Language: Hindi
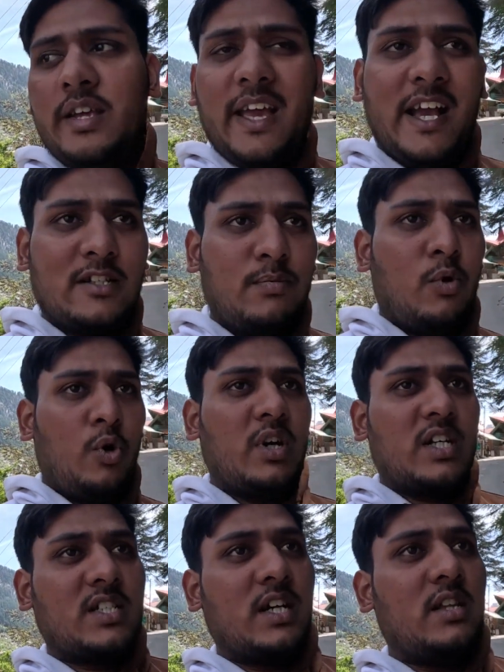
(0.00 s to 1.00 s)
ये एक्सप्लोर
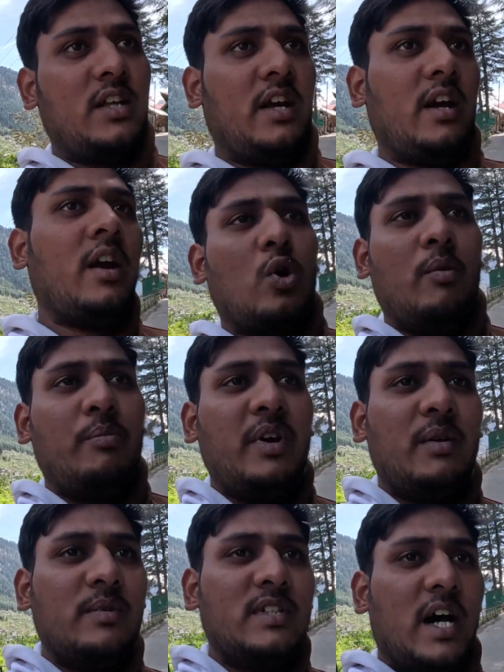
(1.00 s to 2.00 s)
कर सकते हैं तो हम
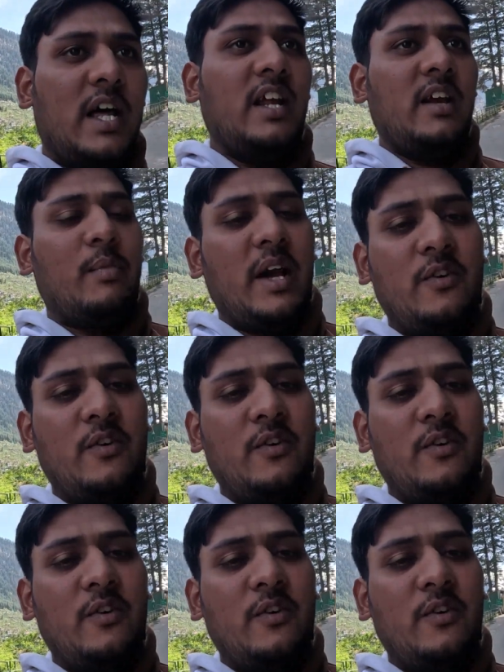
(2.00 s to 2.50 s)
भी अभी जा रहे हैं